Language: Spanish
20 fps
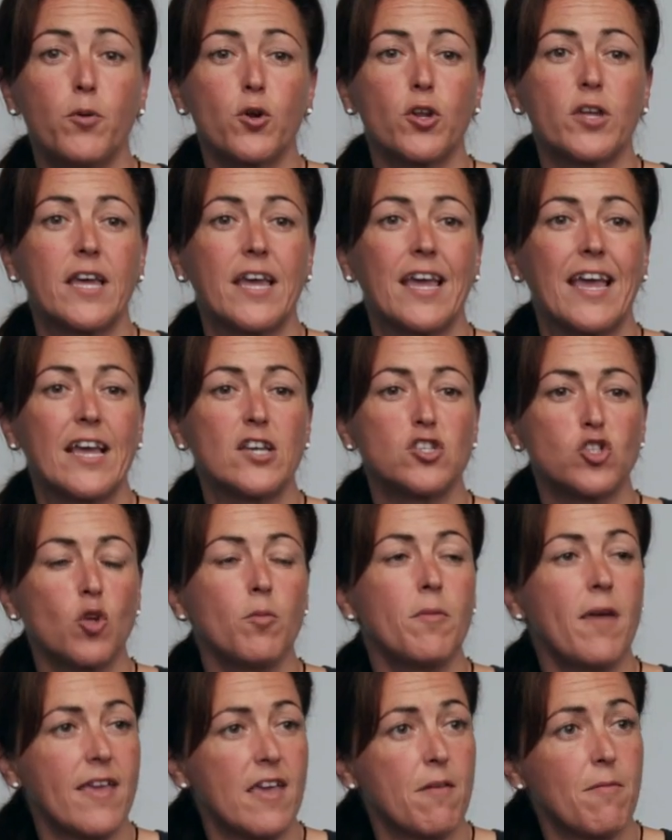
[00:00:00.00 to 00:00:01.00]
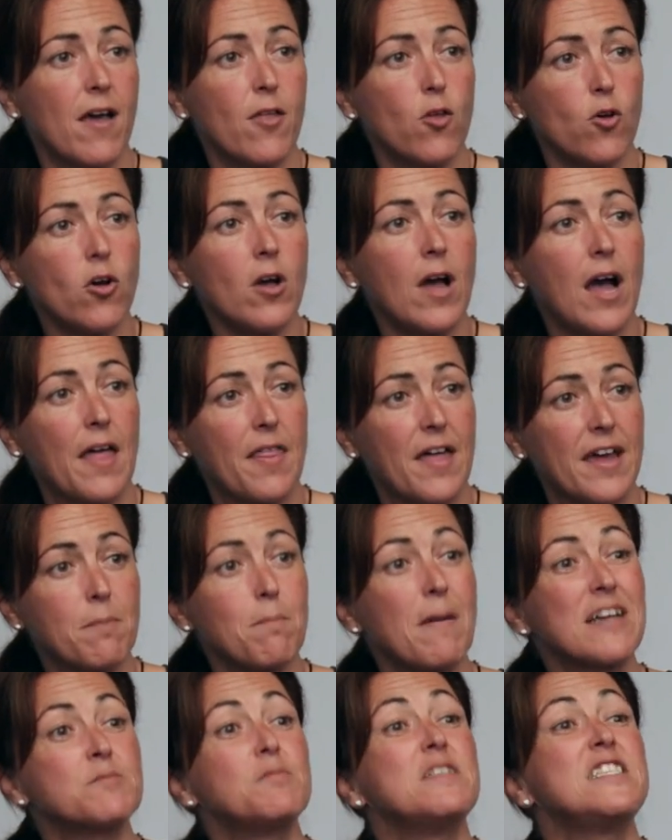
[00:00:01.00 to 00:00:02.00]
Porque esto me ha llevado a
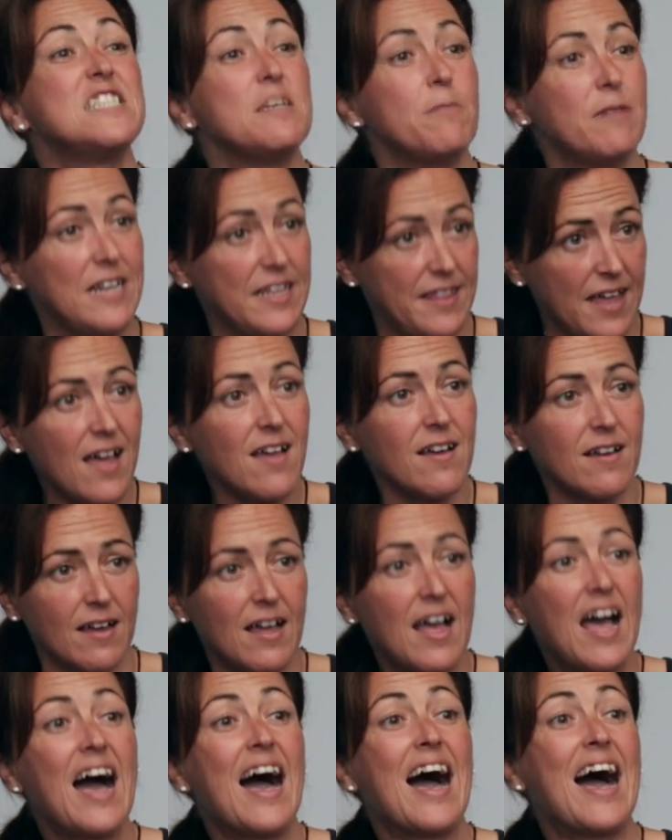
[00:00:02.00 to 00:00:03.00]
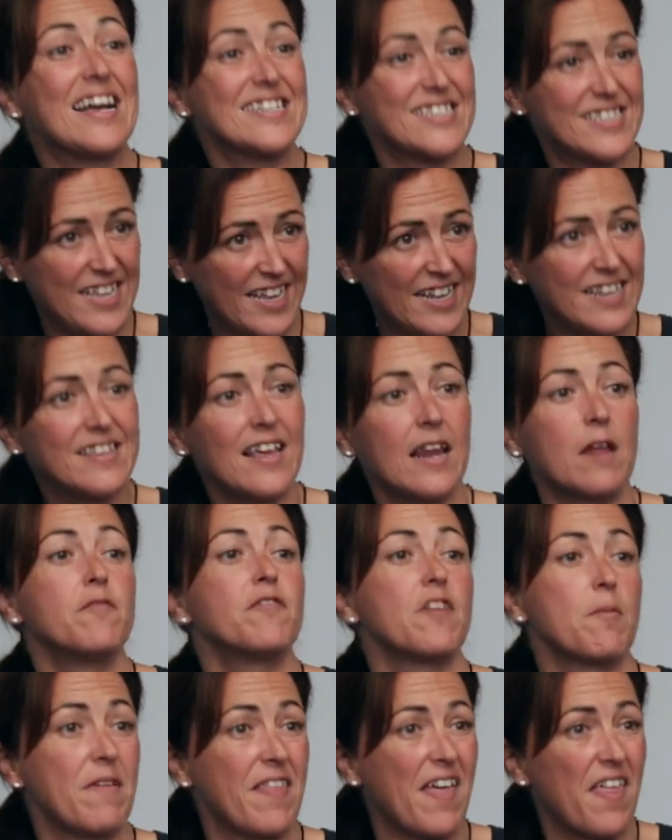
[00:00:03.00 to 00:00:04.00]
dar más visibilidad a ASDEN y a la
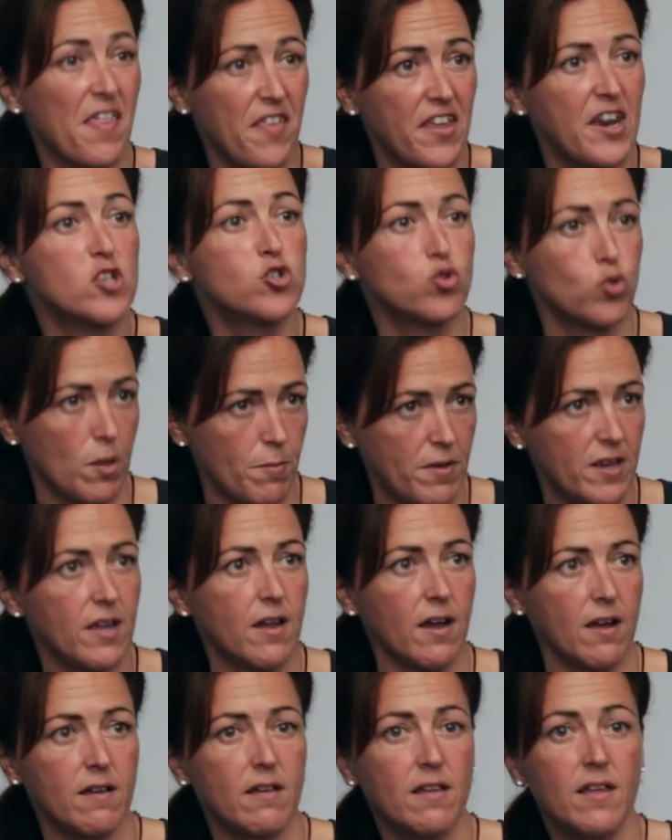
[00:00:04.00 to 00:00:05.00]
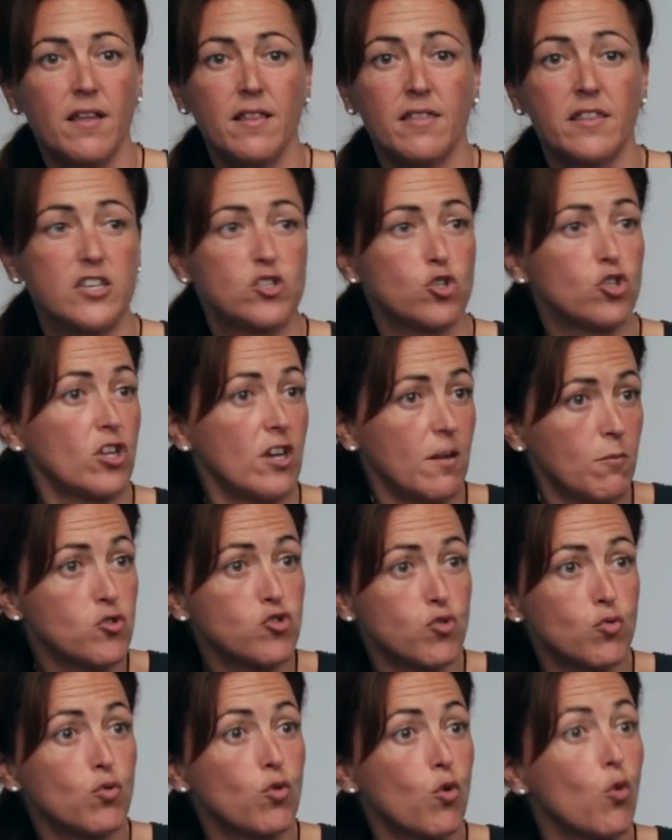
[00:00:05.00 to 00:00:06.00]
enfermedad de ASDEN en Sudamérica. De hecho,
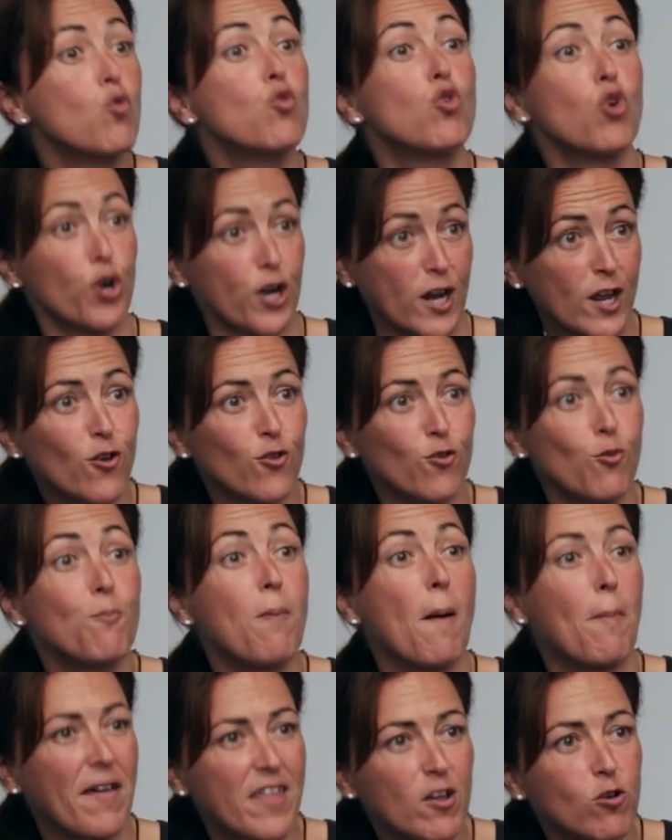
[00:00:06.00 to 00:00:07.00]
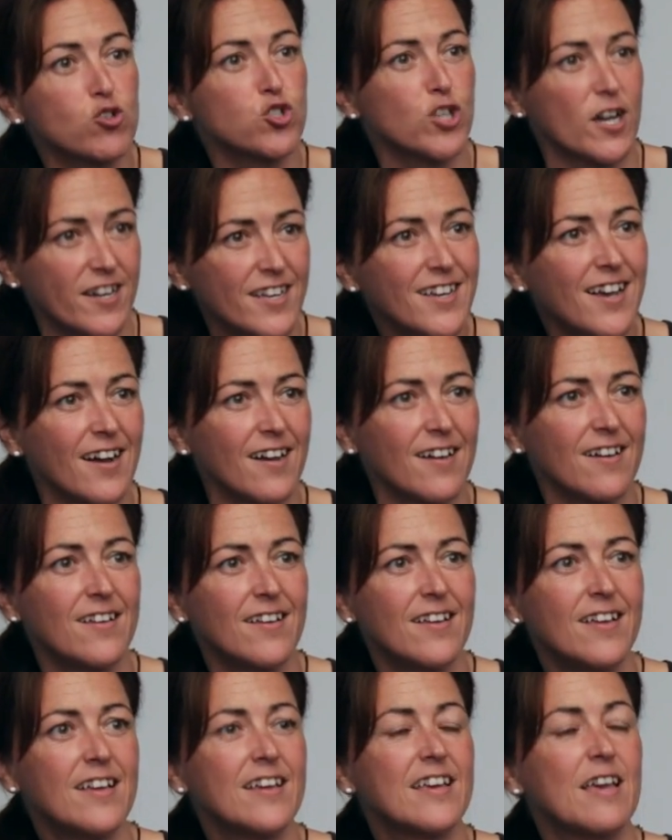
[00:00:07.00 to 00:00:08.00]
tenemos un correo de un papá de Costa Rica
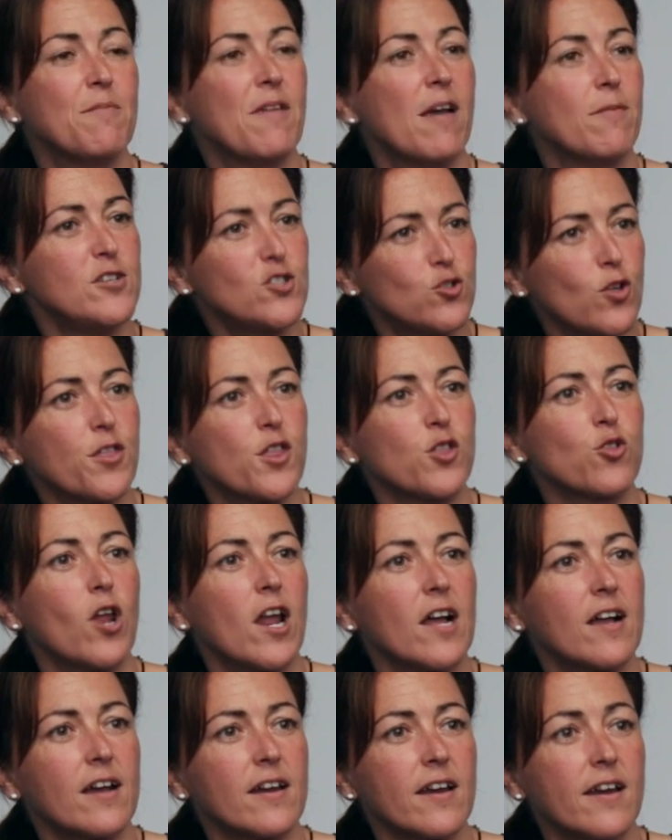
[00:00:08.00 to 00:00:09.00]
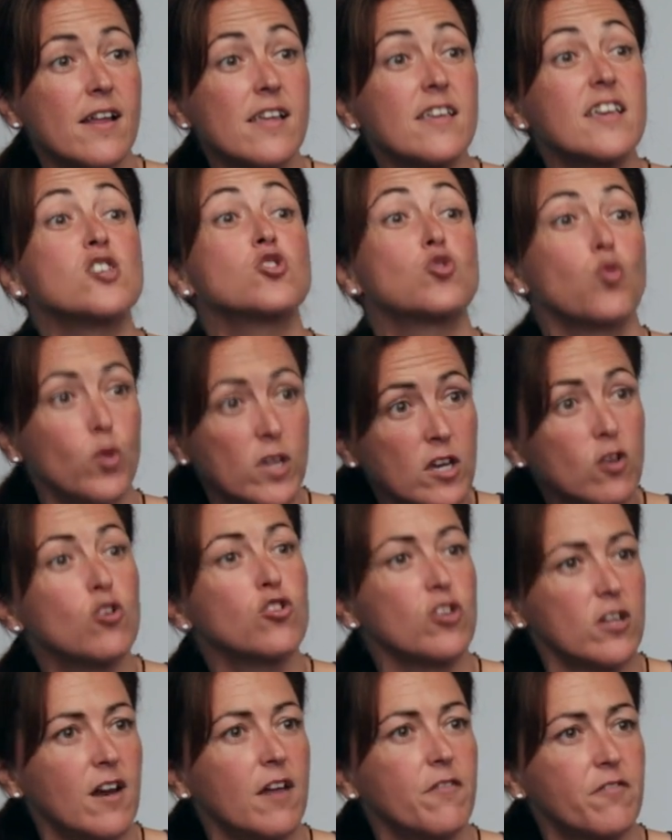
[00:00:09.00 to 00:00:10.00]
que me ha visto haciendo la carrera y que su
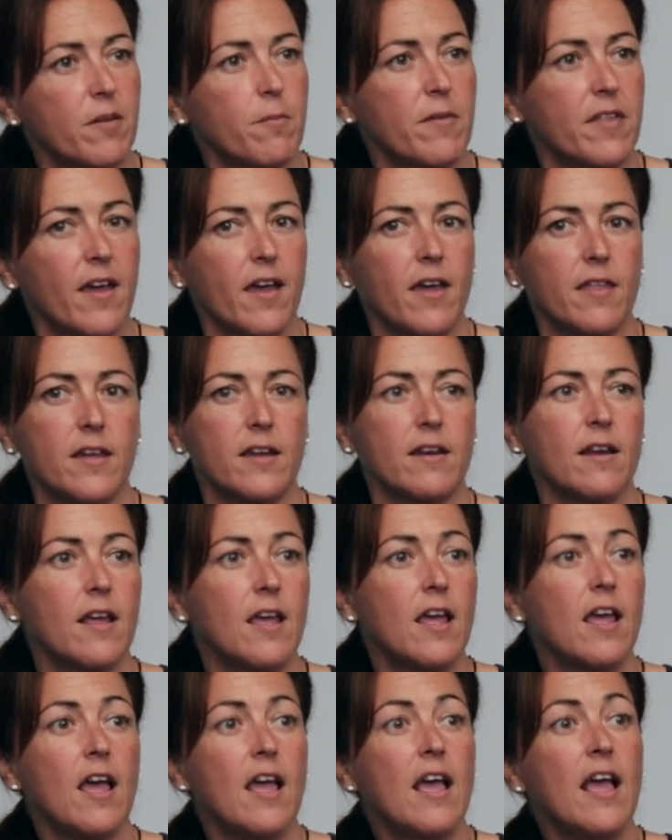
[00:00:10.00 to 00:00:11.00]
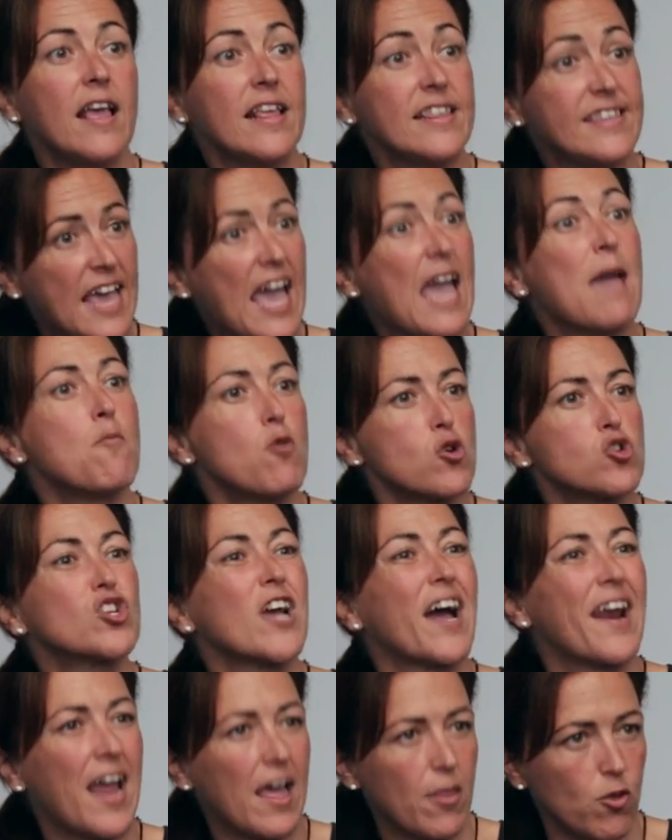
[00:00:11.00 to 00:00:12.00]
hijo tiene la enfermedad de Den. Ya hemos
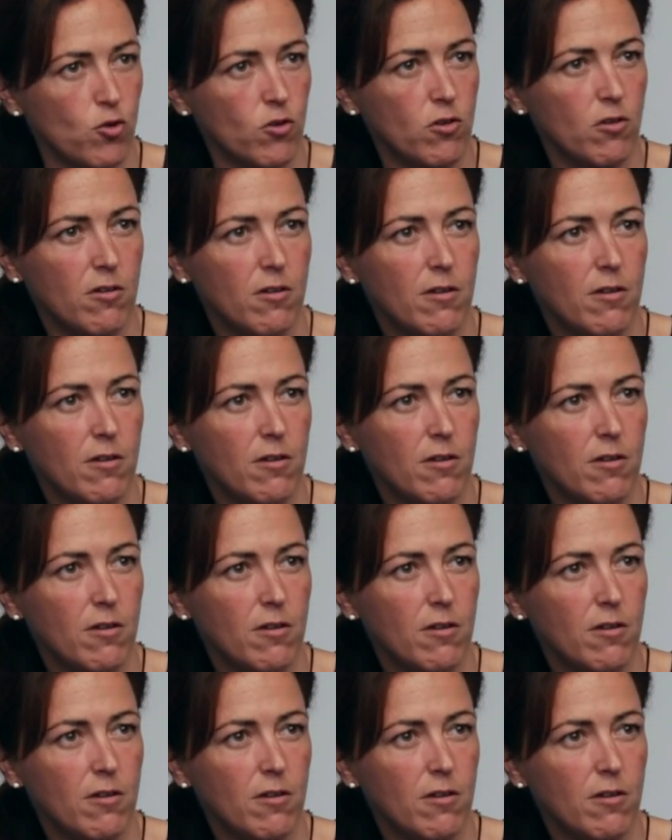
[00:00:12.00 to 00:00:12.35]
ganado.